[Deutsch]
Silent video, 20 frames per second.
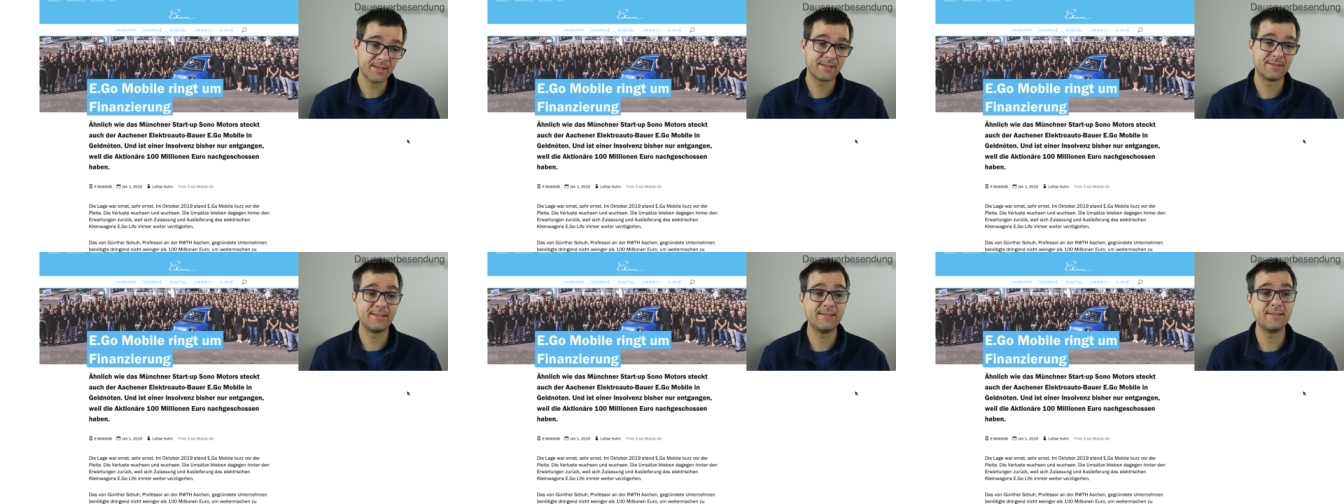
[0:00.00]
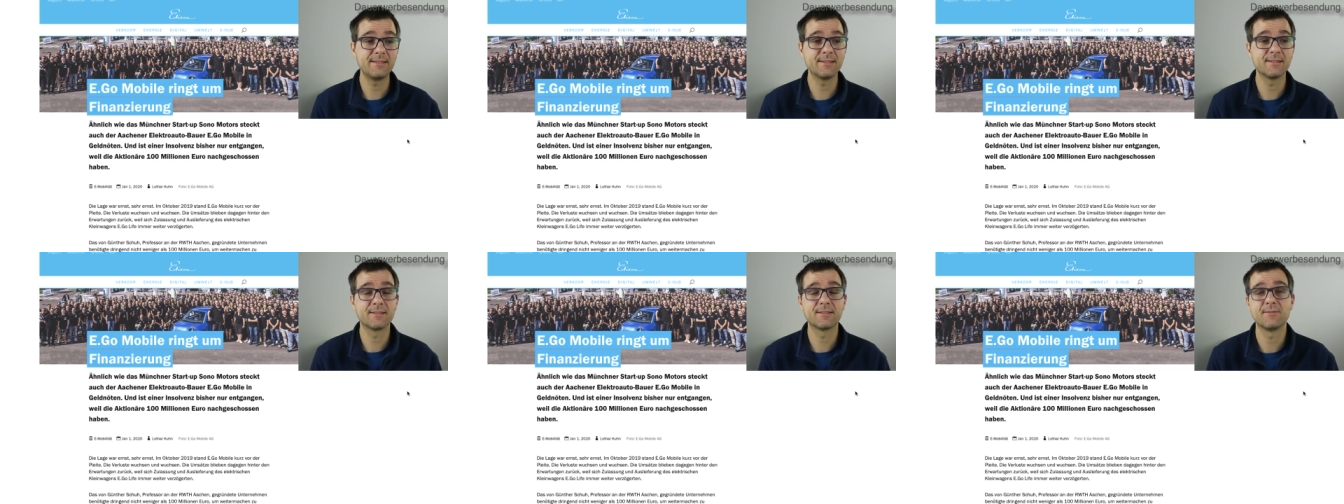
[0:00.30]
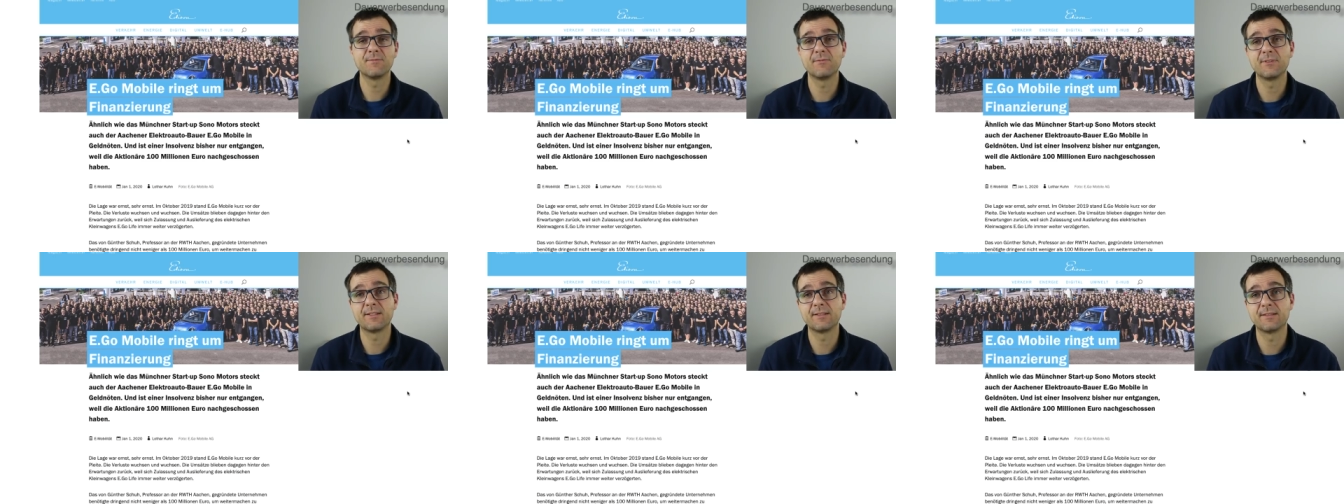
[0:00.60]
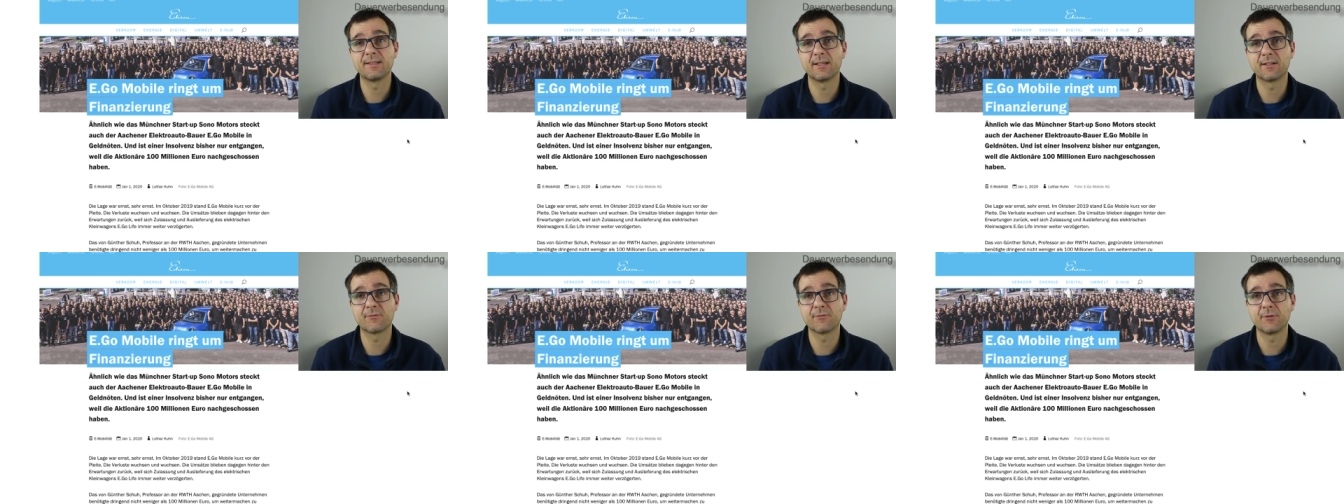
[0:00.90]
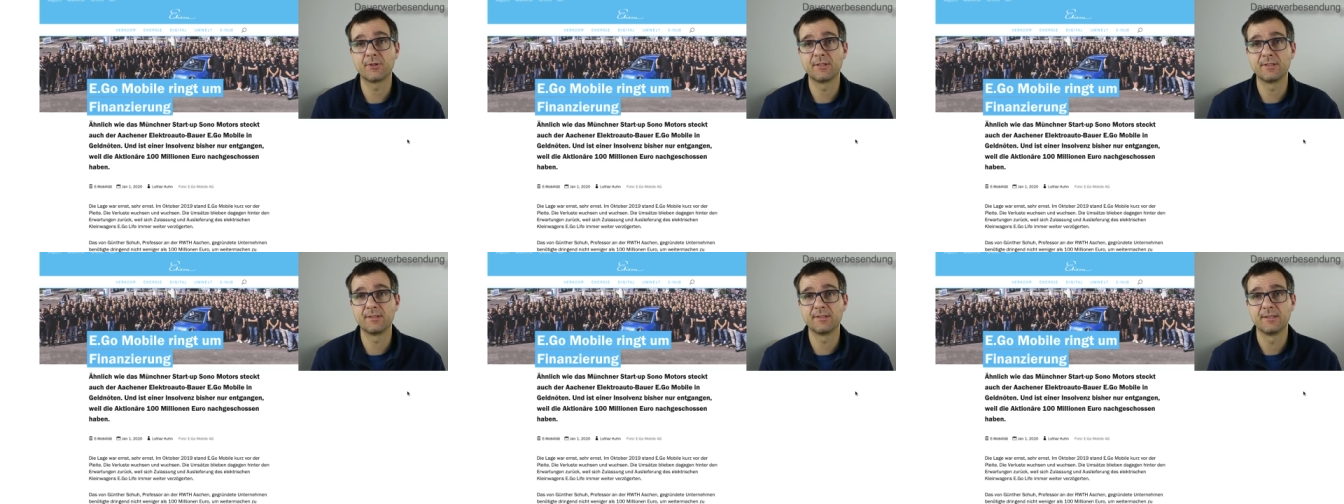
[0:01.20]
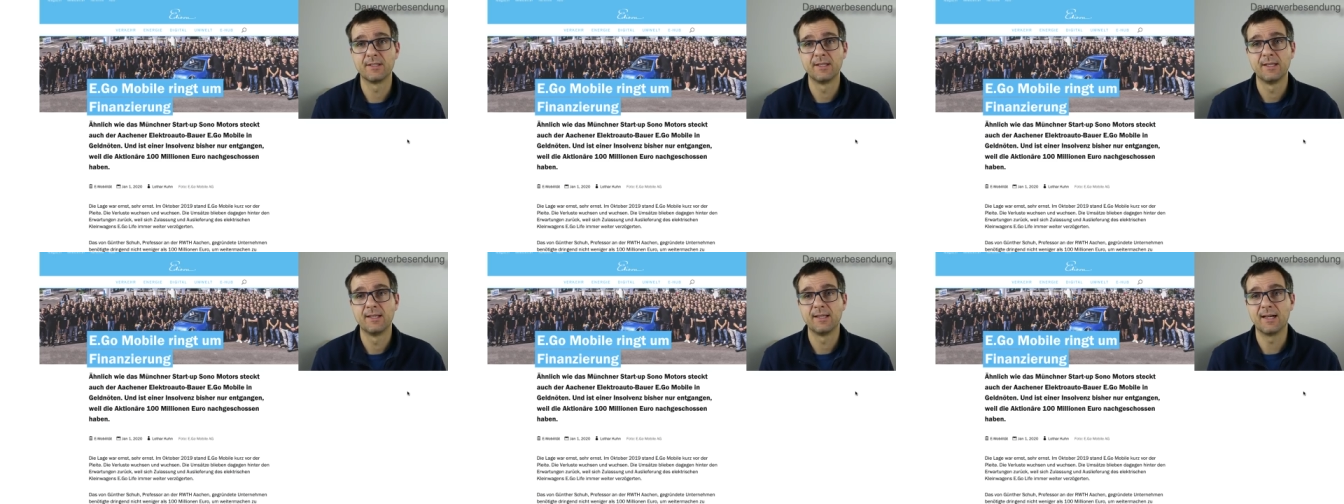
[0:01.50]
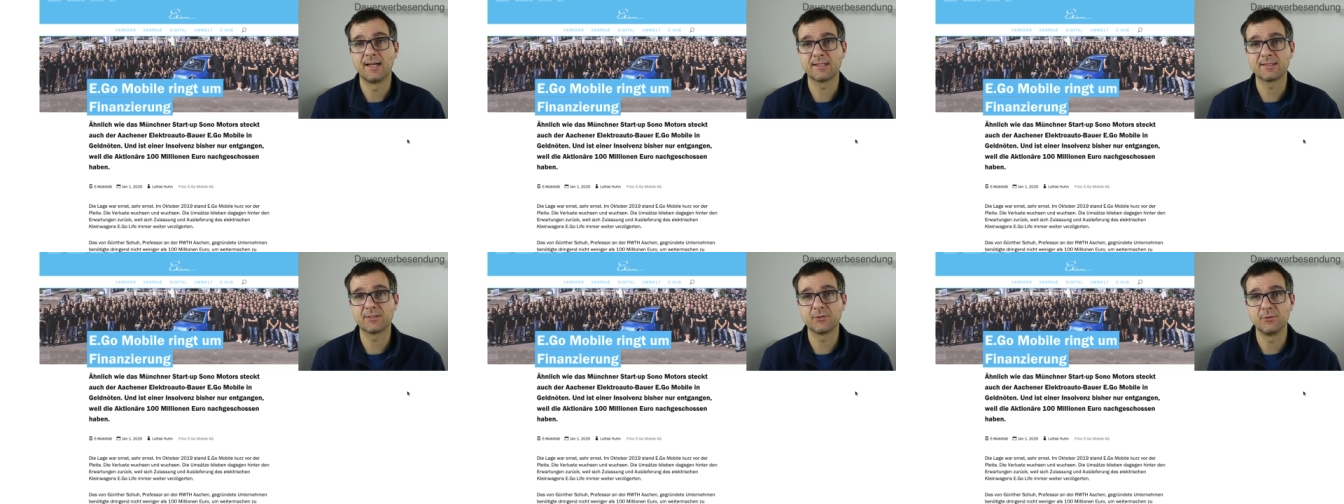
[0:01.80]
Diese sind, wie gesagt, von den
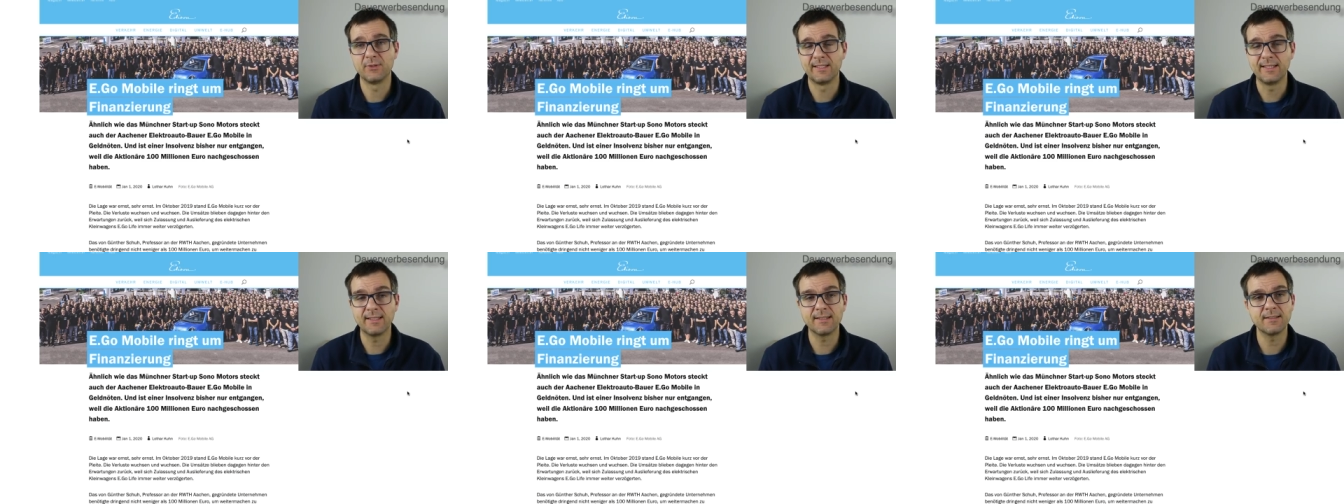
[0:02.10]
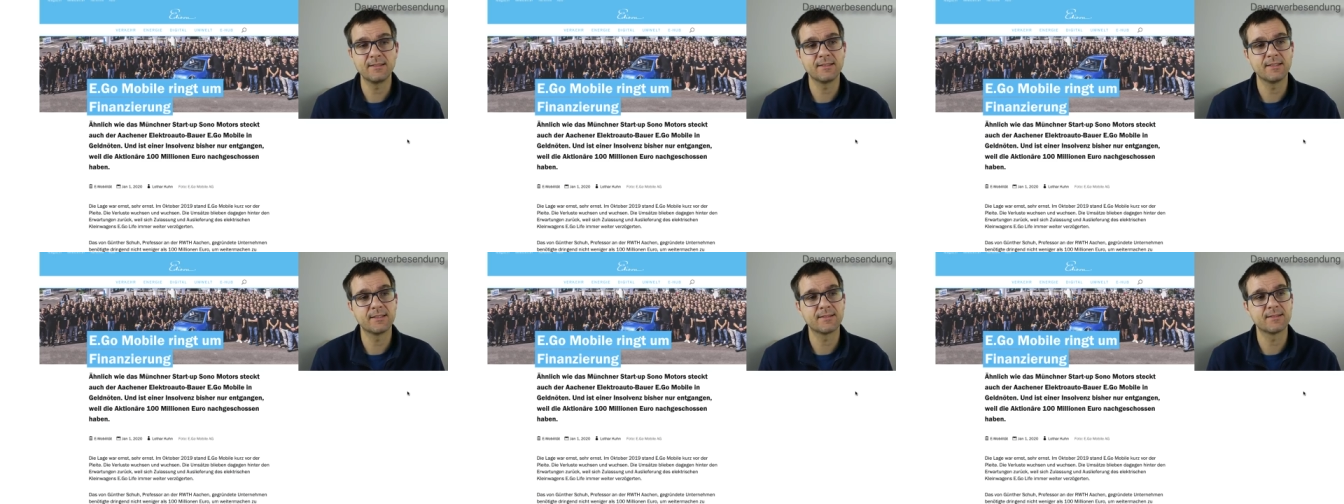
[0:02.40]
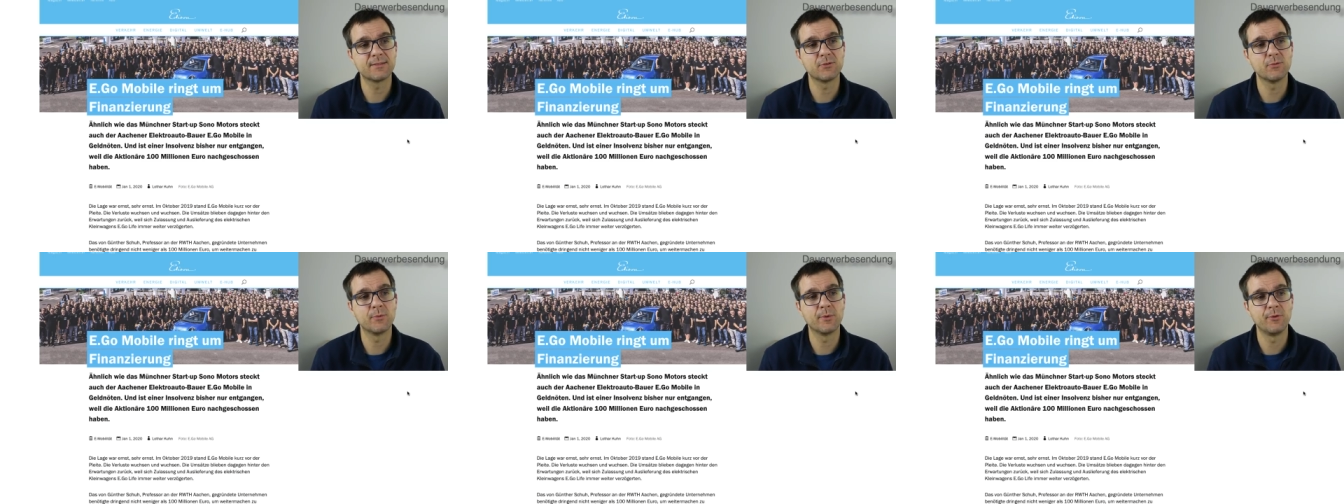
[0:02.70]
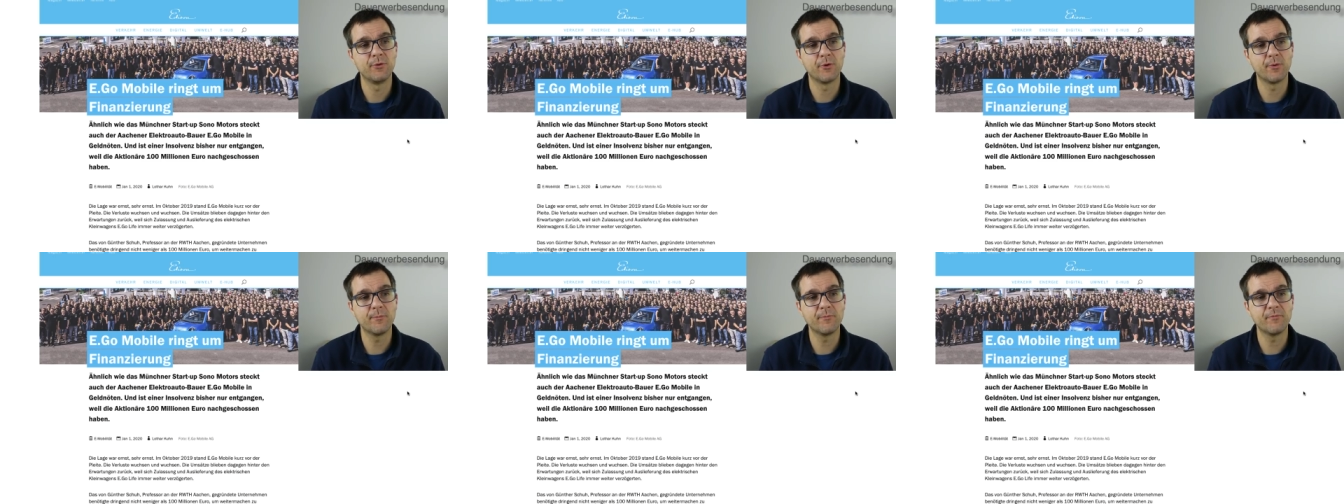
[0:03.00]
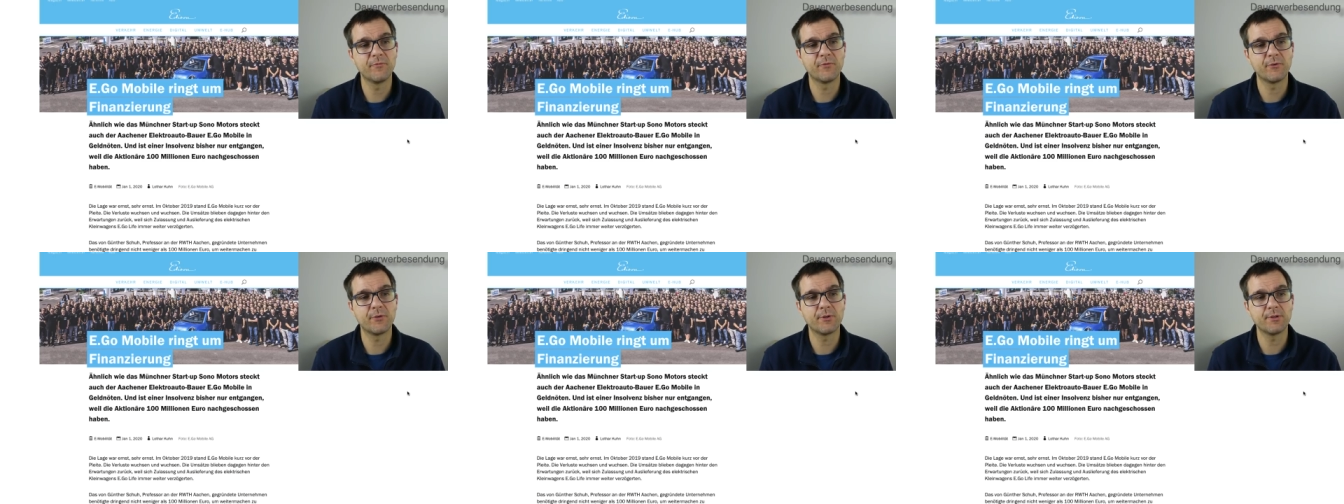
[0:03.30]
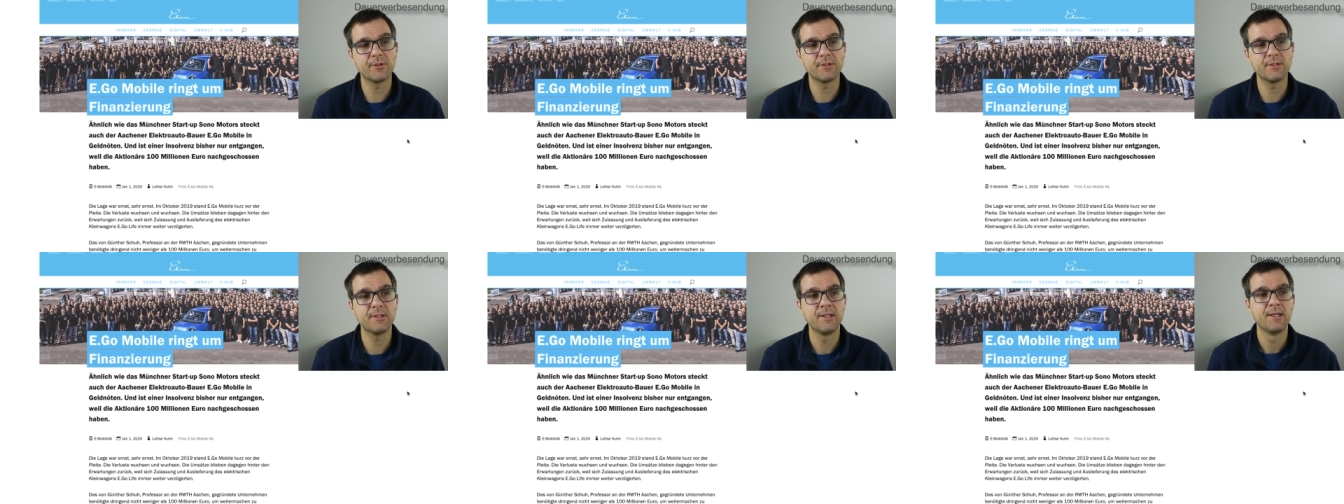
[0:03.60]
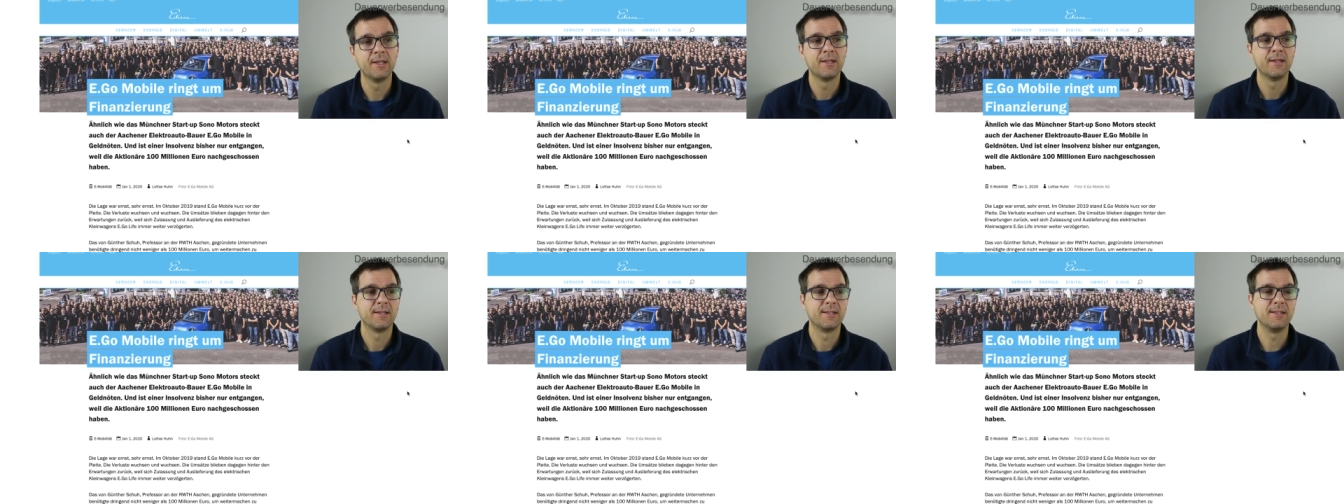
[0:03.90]
Aktionären jetzt übernommen
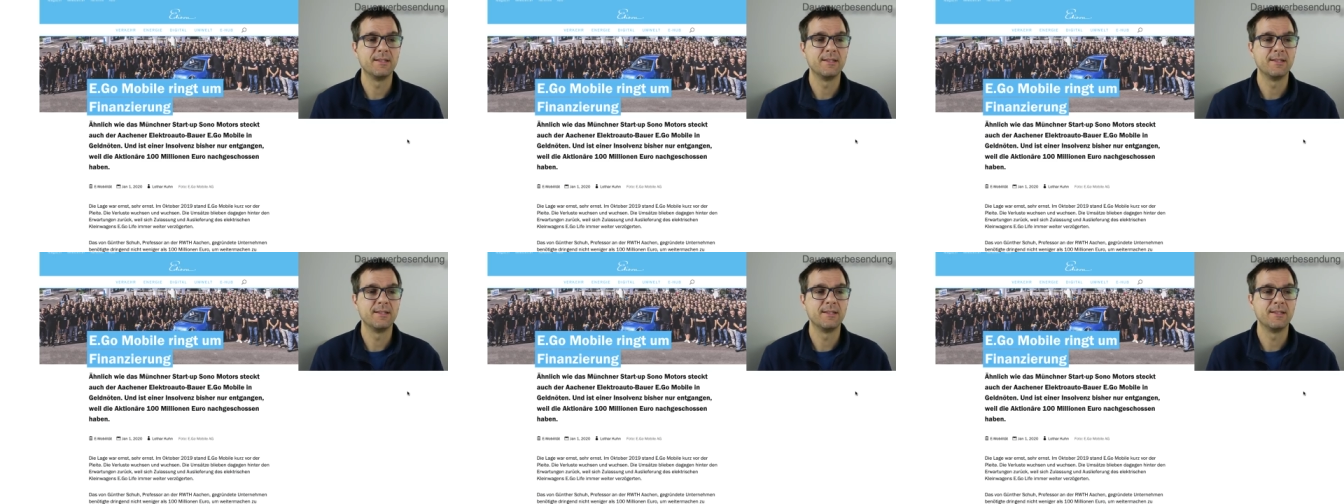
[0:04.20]
worden.